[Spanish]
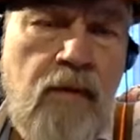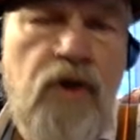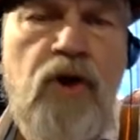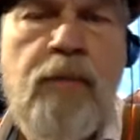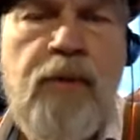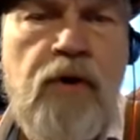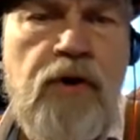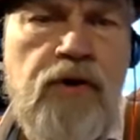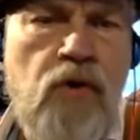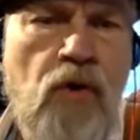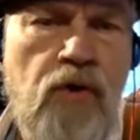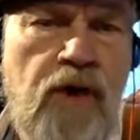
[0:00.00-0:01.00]
Bueno, pero
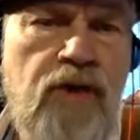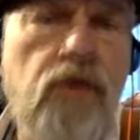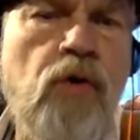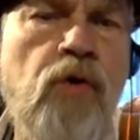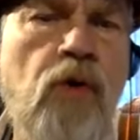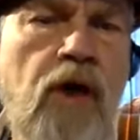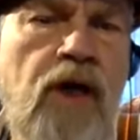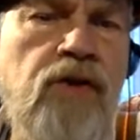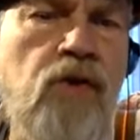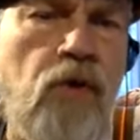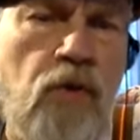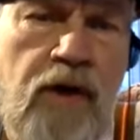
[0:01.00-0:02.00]
esto, esto, no,
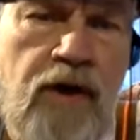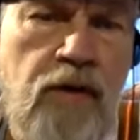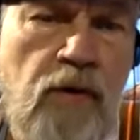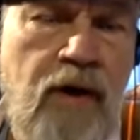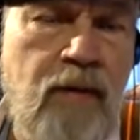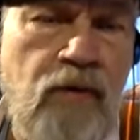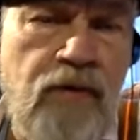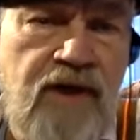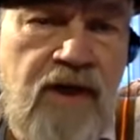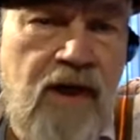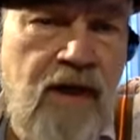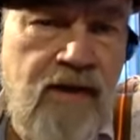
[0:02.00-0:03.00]
esto no es nuevo
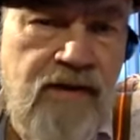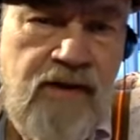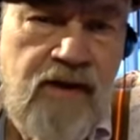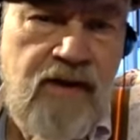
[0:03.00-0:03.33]
ni es